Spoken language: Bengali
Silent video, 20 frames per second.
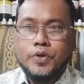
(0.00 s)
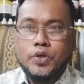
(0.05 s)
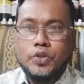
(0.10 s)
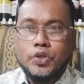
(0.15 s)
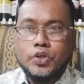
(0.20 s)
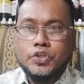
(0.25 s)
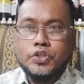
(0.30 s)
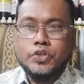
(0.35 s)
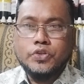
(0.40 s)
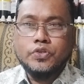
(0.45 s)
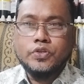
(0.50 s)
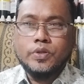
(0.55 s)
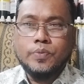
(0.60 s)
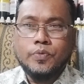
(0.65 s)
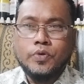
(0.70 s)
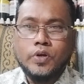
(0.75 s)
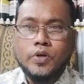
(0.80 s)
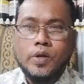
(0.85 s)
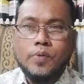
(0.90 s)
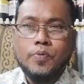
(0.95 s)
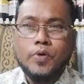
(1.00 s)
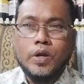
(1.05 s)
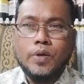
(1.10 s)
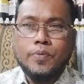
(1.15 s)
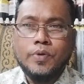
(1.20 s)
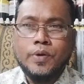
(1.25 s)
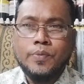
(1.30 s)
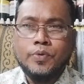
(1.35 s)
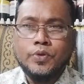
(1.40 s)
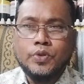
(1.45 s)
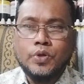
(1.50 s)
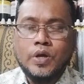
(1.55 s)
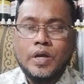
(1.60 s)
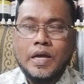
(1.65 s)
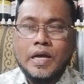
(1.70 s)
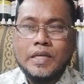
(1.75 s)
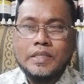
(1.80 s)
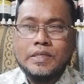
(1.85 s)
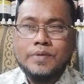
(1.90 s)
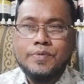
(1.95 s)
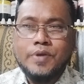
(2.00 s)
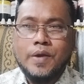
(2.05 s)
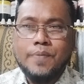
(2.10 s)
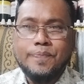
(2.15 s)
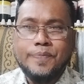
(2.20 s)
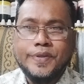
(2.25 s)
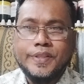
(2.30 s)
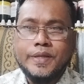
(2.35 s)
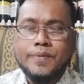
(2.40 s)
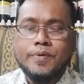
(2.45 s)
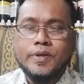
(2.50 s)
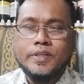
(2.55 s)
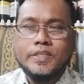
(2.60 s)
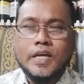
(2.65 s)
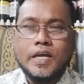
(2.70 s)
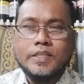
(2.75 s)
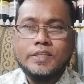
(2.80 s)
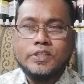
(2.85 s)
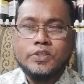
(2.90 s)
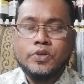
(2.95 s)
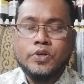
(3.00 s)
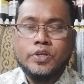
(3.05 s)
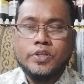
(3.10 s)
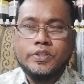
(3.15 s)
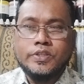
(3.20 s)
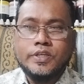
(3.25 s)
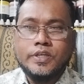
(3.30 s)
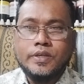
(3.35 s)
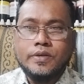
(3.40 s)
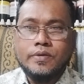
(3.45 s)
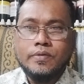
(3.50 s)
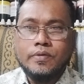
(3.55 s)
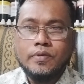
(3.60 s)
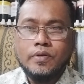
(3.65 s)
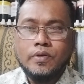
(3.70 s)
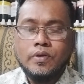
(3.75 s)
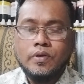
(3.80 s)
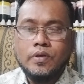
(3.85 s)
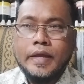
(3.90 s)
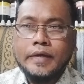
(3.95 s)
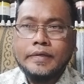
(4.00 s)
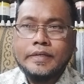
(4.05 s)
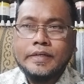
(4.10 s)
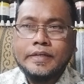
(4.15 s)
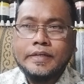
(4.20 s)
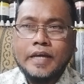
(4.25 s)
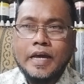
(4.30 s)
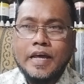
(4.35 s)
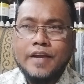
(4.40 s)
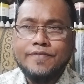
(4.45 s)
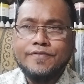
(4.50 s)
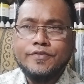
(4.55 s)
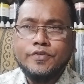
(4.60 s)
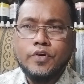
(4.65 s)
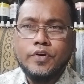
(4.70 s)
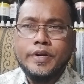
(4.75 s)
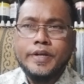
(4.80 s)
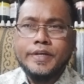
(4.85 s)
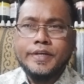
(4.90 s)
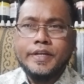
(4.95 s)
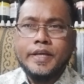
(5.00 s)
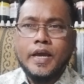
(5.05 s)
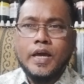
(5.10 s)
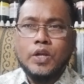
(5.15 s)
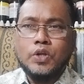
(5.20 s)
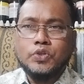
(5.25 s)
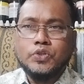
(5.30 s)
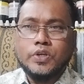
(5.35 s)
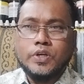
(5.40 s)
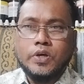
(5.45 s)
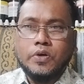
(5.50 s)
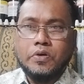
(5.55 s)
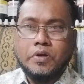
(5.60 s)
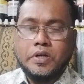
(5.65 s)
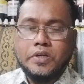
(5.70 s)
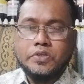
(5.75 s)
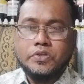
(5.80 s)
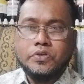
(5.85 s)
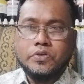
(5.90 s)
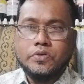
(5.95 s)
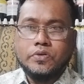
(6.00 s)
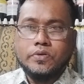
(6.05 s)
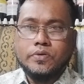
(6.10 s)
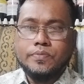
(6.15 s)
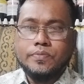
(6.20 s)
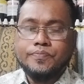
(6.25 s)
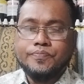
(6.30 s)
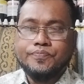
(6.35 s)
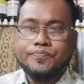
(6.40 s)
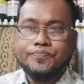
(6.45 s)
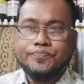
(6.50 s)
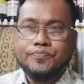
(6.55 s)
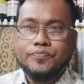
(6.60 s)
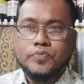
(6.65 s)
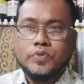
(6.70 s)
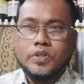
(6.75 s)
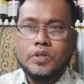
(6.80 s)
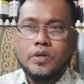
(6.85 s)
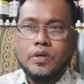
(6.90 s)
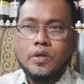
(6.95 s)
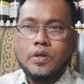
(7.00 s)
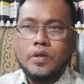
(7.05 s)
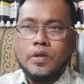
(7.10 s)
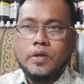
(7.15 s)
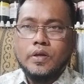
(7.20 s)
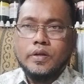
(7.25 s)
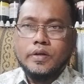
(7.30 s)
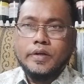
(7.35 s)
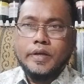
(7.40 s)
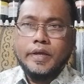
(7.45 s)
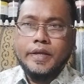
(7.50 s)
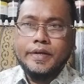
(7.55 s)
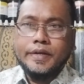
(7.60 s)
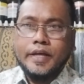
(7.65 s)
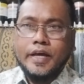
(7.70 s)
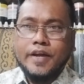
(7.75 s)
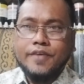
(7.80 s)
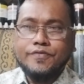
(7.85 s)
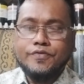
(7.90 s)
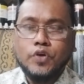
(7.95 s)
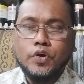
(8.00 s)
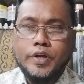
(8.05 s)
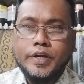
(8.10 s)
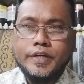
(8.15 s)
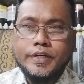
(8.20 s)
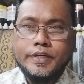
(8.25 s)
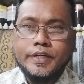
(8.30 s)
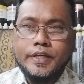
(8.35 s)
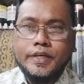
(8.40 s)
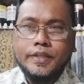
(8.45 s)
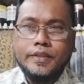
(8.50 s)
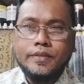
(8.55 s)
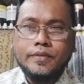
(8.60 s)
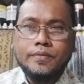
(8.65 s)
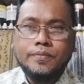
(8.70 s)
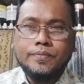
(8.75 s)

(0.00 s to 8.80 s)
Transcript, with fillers: প্রিয় দর্শক শ্রোতা মণ্ডলী বরাবরের মতো আজ আমি আপনাদের মাঝে হাজির হয়েছি একটি নার্ভ টনিক নিয়ে আলোচনা করার জন্য এই নার্ভ টনিকটি